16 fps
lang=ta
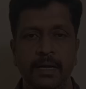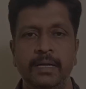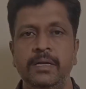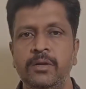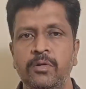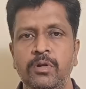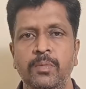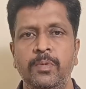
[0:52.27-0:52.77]

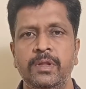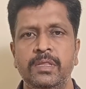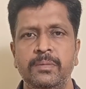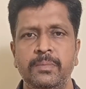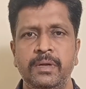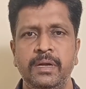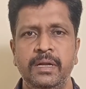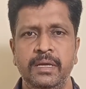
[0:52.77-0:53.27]
கண்டென்ட்டுக்குள்ளே
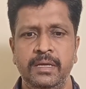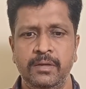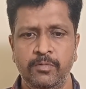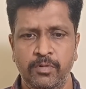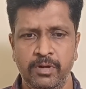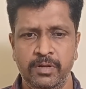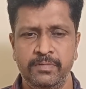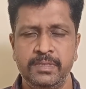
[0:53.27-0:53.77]
போகிறதுக்கு முன்னாடி
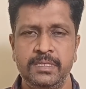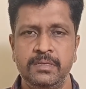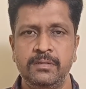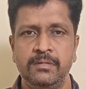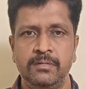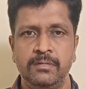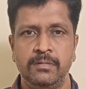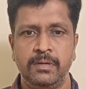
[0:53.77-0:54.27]
ஒரு
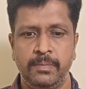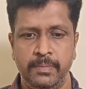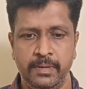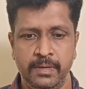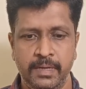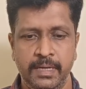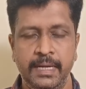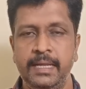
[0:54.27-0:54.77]
விஷயம்
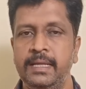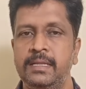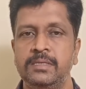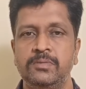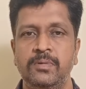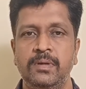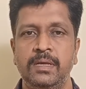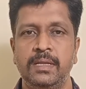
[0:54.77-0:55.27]
ரொம்ப
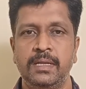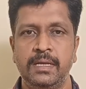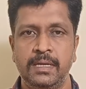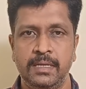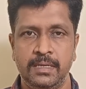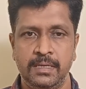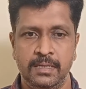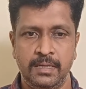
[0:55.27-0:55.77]
கிளியராக சொல்லிடுறேன்
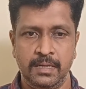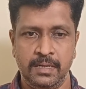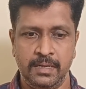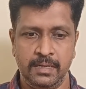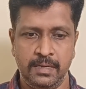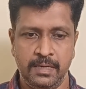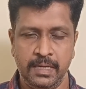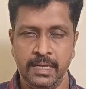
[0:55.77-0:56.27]
ஏன்னா
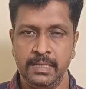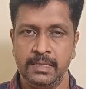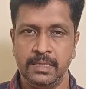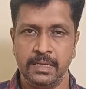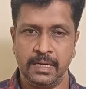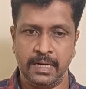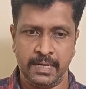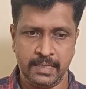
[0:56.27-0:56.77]
நான்
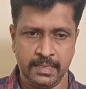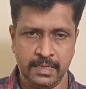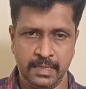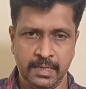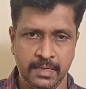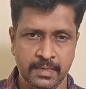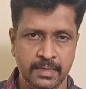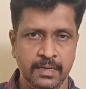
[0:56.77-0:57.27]
நேற்று கடந்த
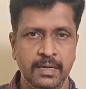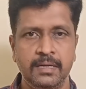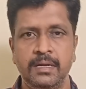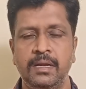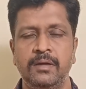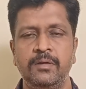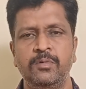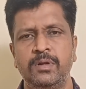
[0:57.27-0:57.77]
இரண்டு
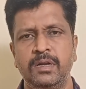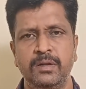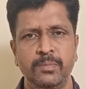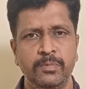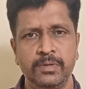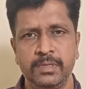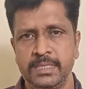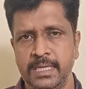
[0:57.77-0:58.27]
நாட்களாகவே
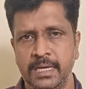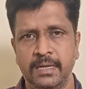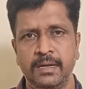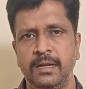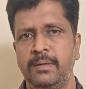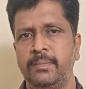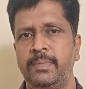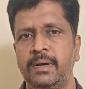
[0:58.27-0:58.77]
ரெண்டு மூணு
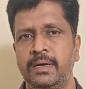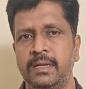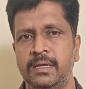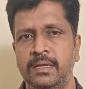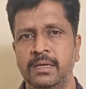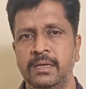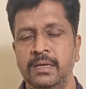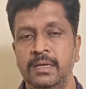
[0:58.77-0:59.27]
சேனல்லாம்
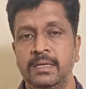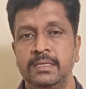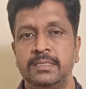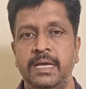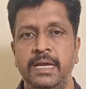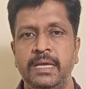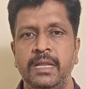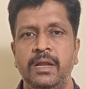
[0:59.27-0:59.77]
பார்க்குறேன்
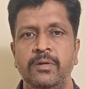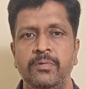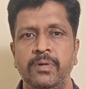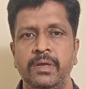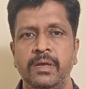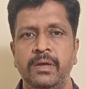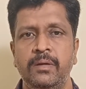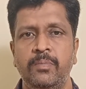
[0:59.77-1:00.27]

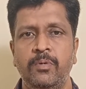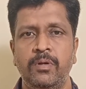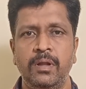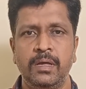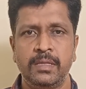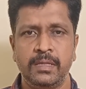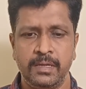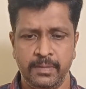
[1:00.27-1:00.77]
சைனாவுடைய
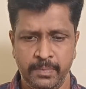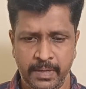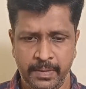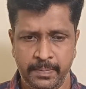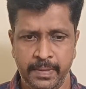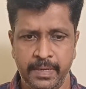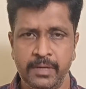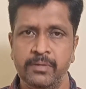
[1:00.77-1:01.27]
பொருளாதாரம்
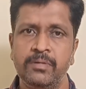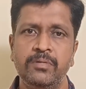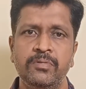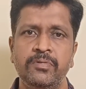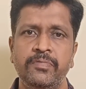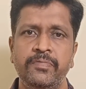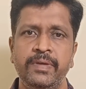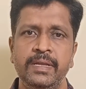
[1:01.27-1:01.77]
மிகப்பெரிய
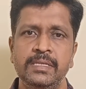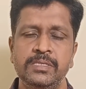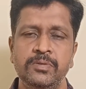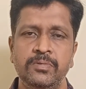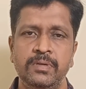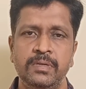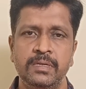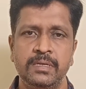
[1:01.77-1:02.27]
அளவுக்கு
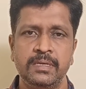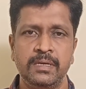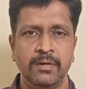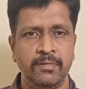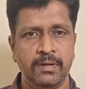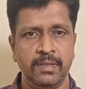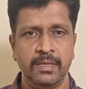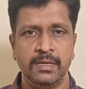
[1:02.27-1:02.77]
வீழ்ச்சி விட்டுருக்கு
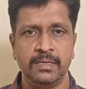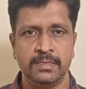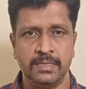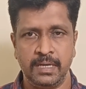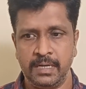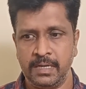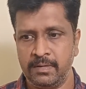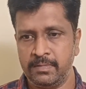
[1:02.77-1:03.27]
அவ்வளோதான்
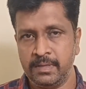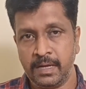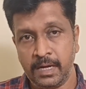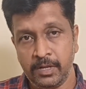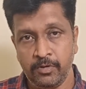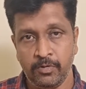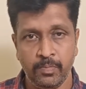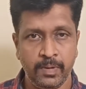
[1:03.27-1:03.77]
சைனா வந்து
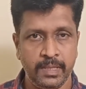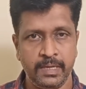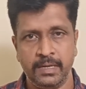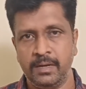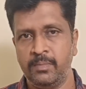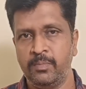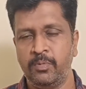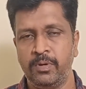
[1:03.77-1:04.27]
அழிவு
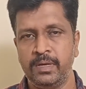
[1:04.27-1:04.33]
பாதைக்கெல்லாம்